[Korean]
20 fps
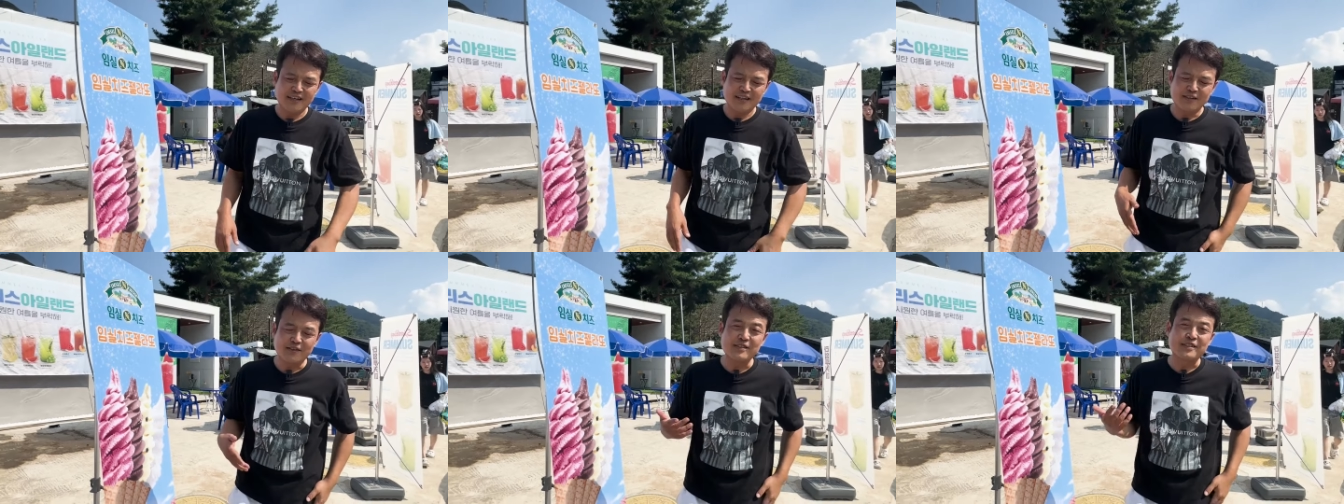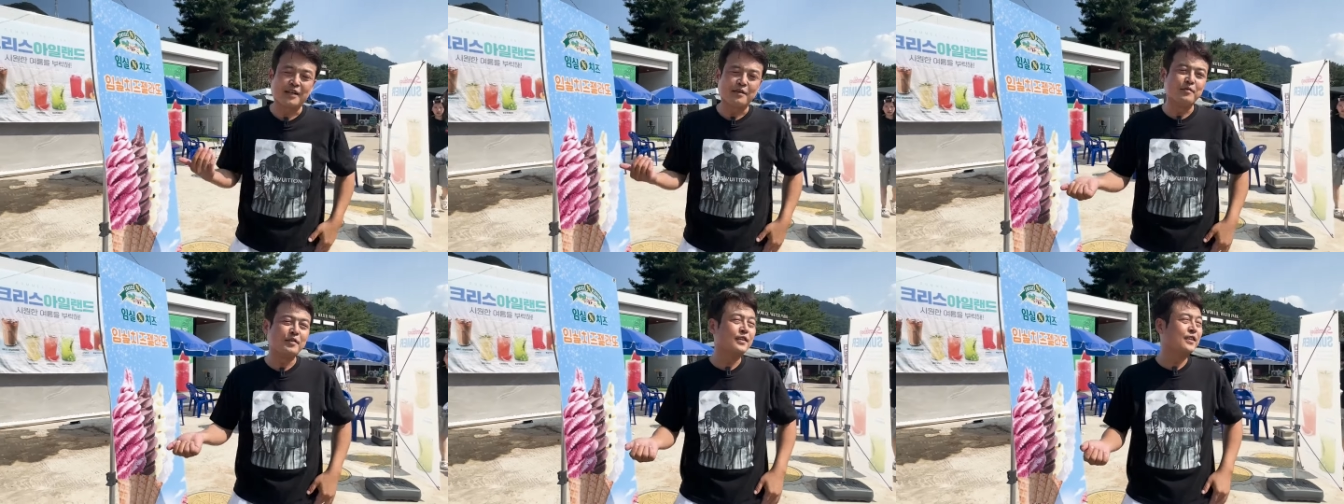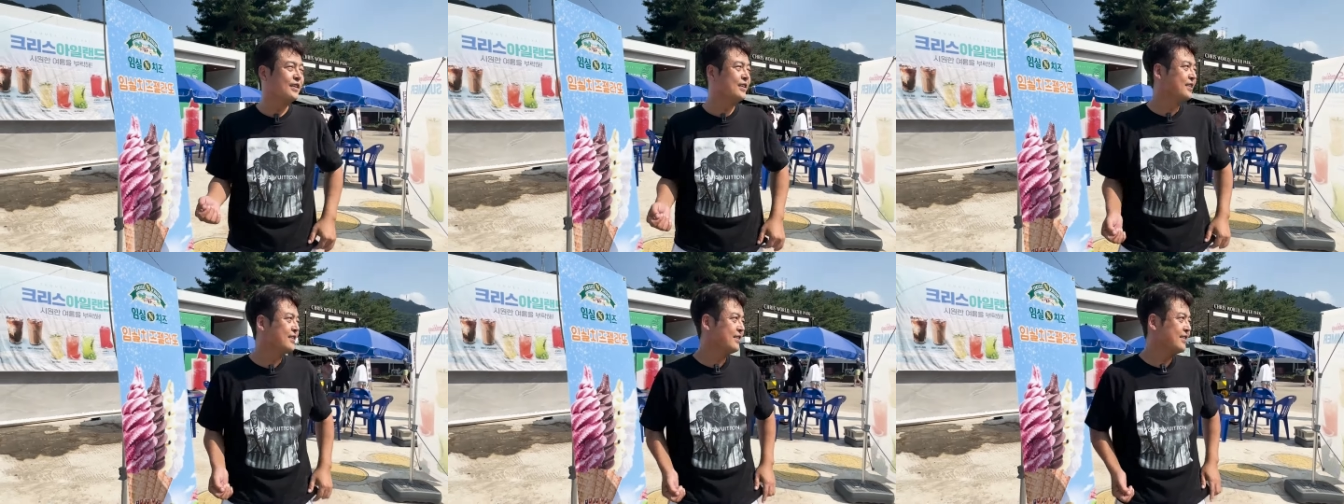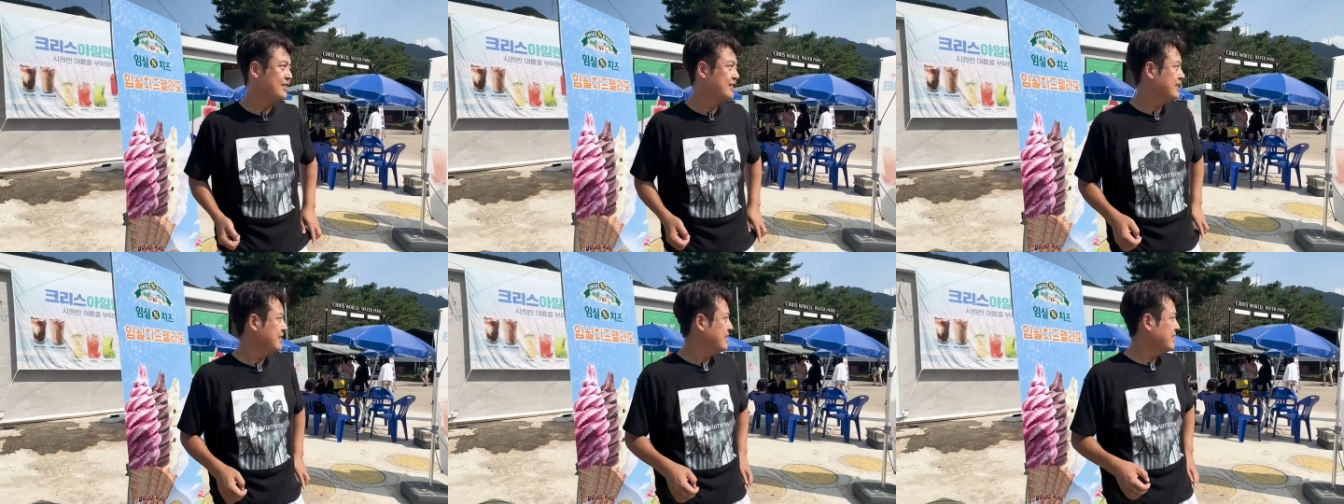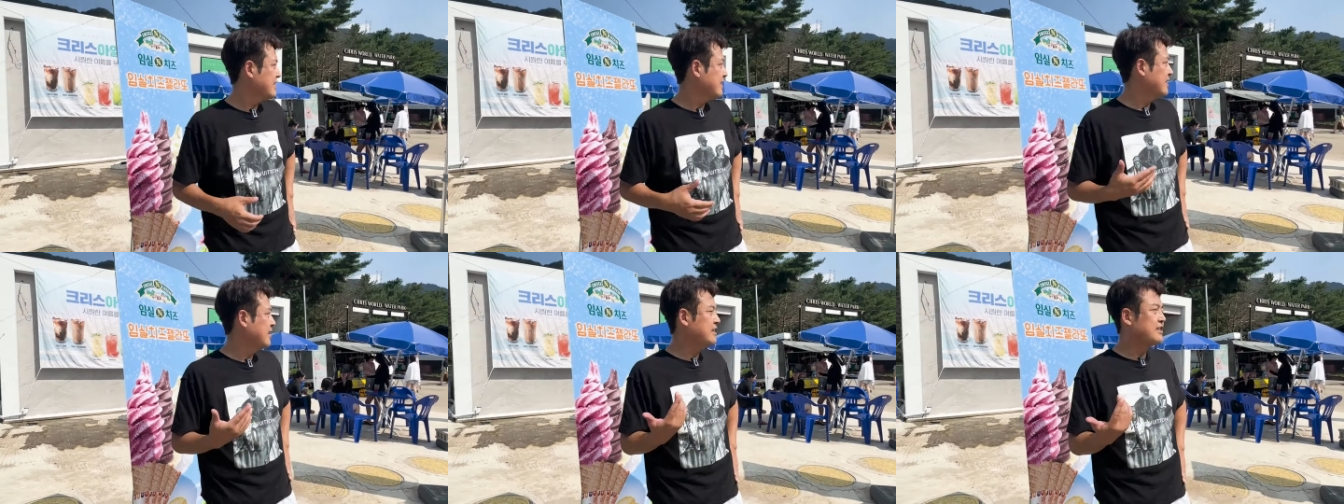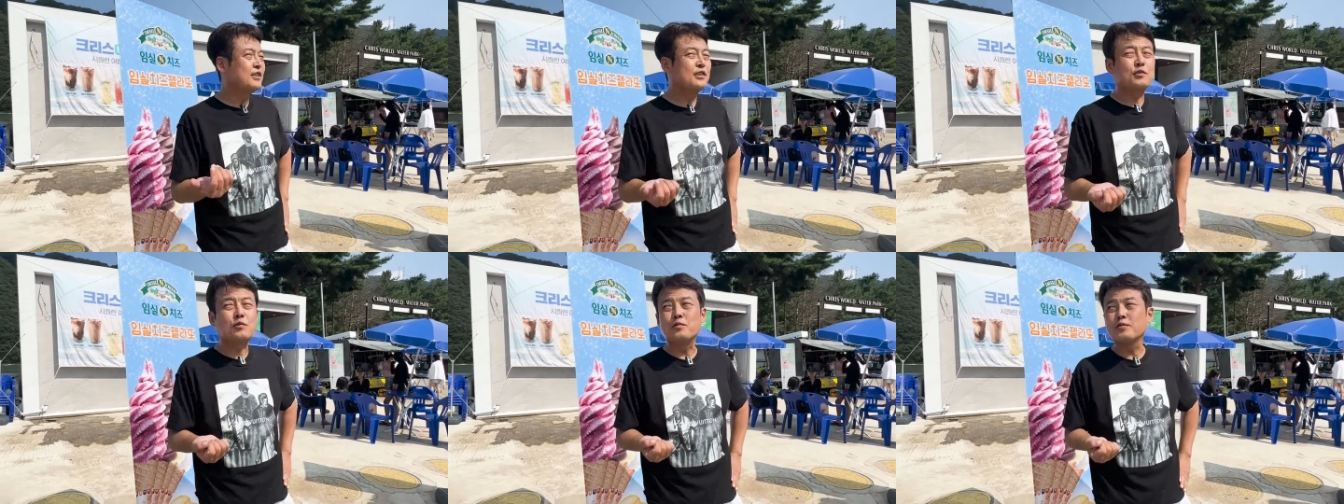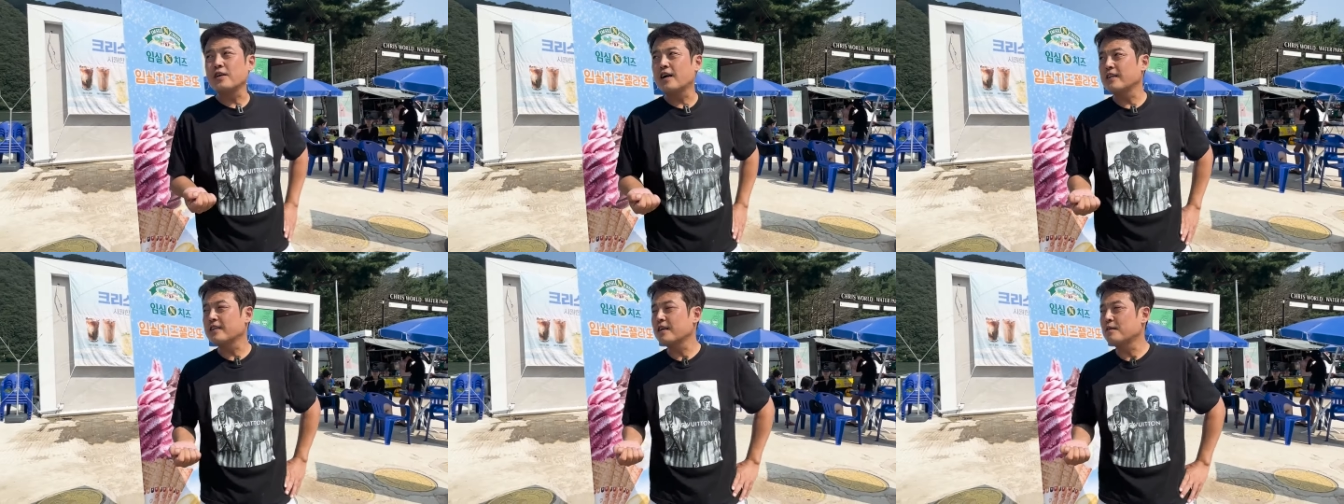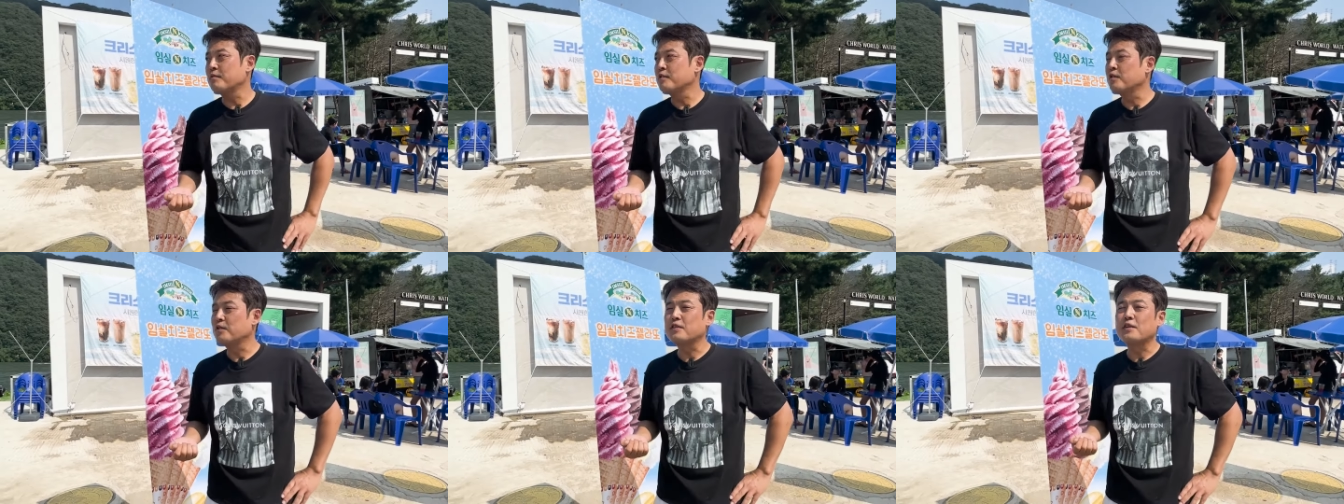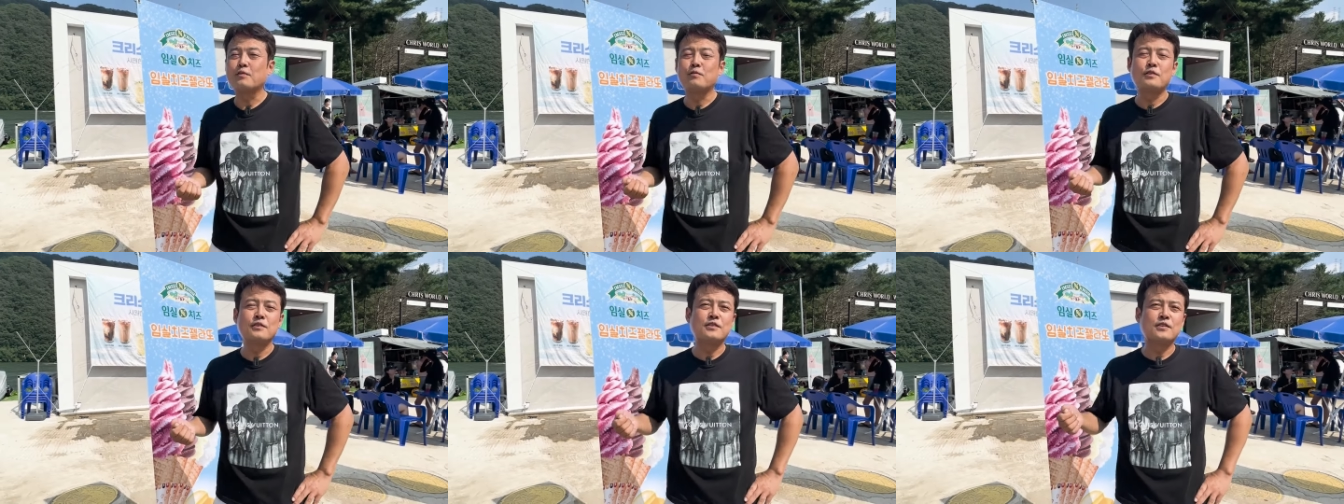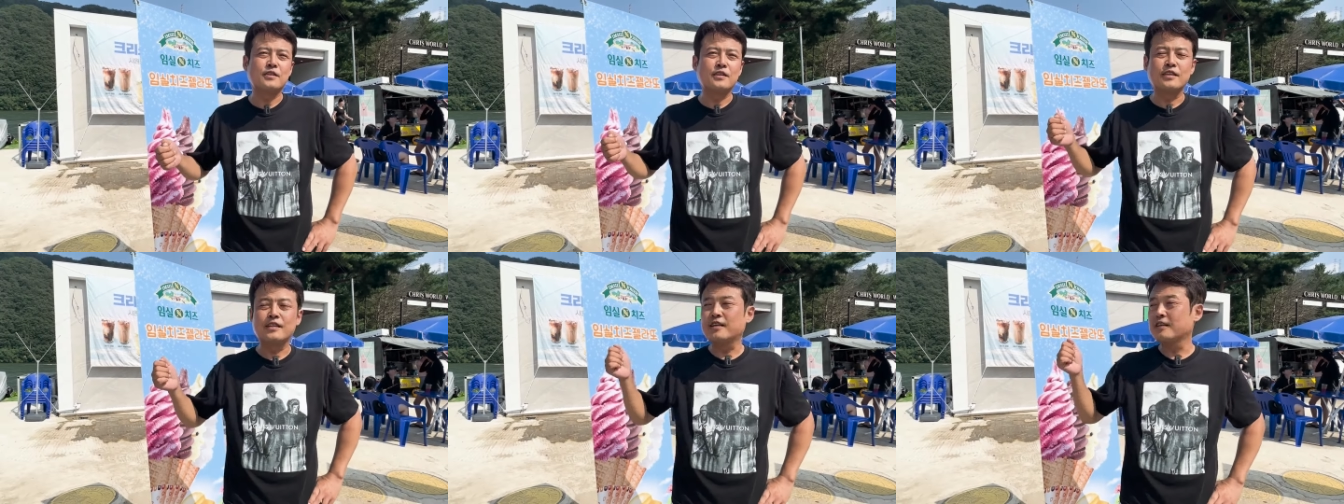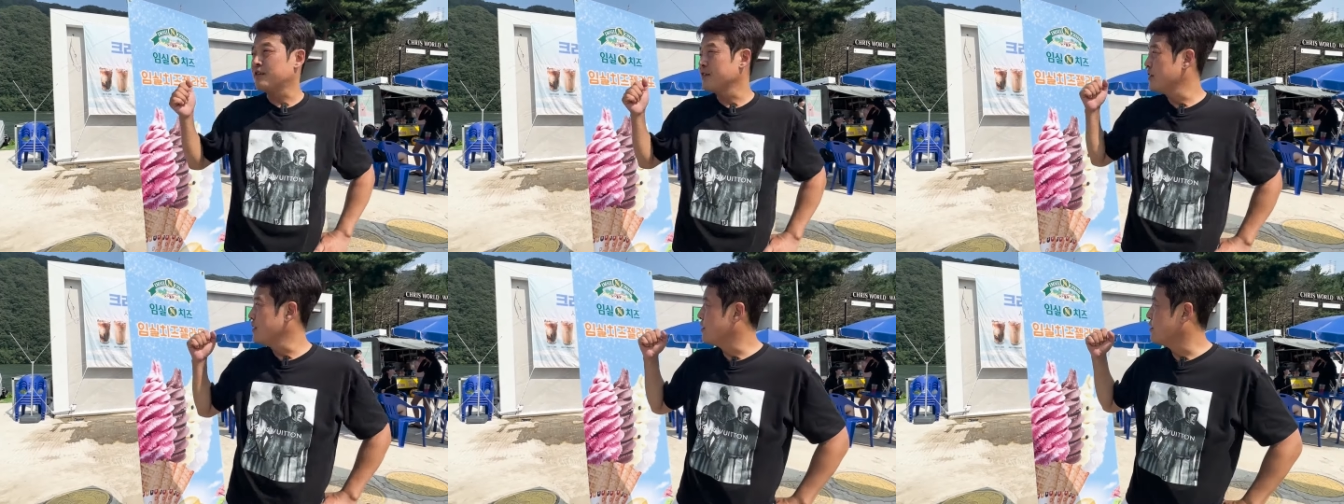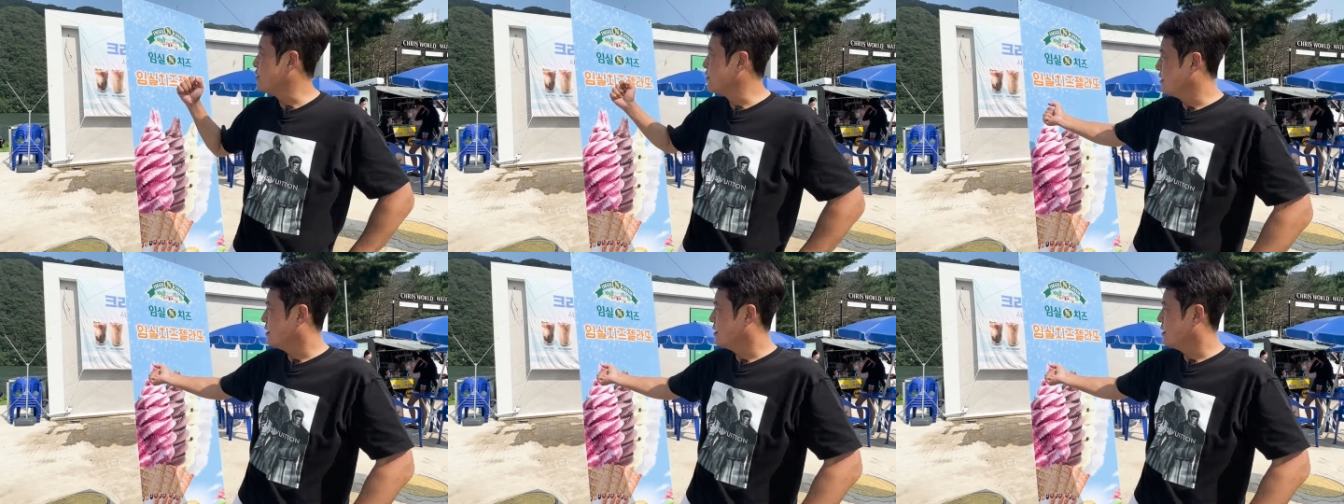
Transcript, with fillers: 또 재미있는 거, 예전에 공사할 때 한번 영상 올린 적이 있는데 드디어